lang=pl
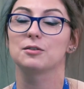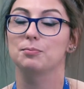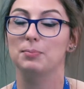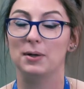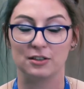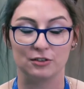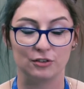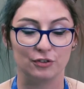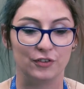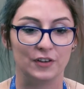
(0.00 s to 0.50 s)
z
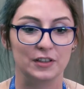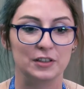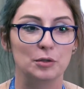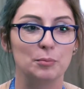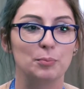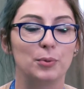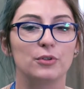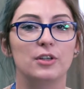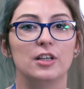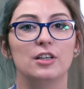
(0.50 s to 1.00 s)
bardzo
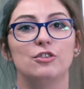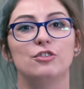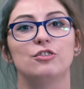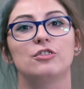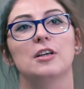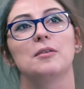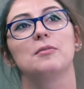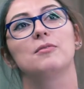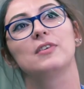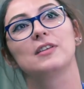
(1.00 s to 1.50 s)
fajnym
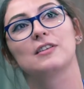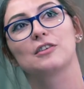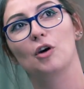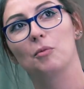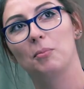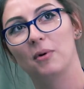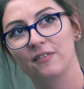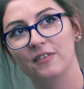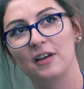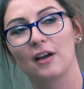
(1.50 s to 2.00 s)
podejściem, więc
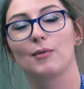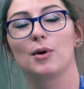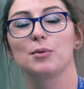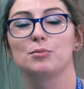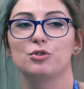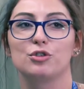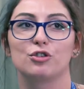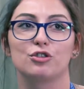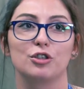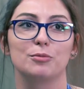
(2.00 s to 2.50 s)

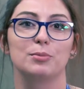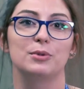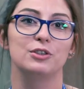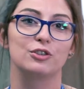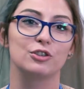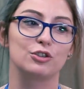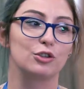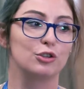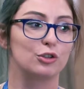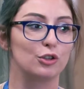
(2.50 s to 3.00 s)
obawiałam się, że
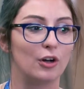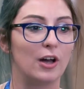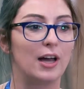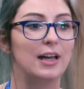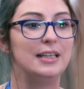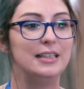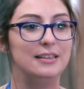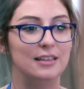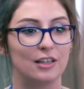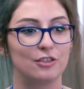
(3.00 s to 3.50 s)
będzie to trochę
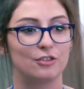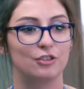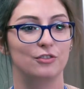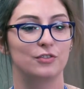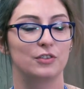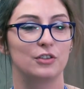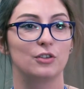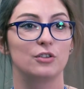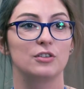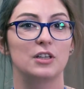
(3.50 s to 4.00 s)
inaczej
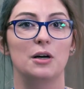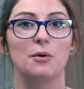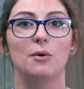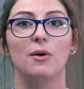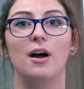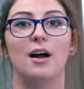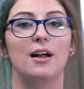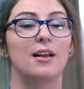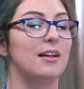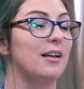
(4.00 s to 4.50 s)

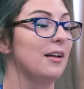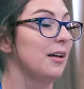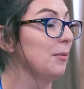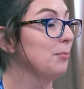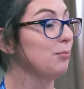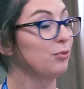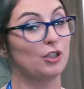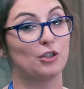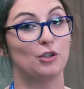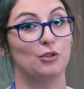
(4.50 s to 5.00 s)
wyglądało, ale
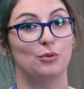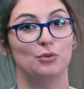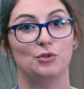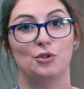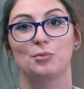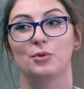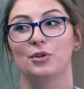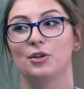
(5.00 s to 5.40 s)
przerosło to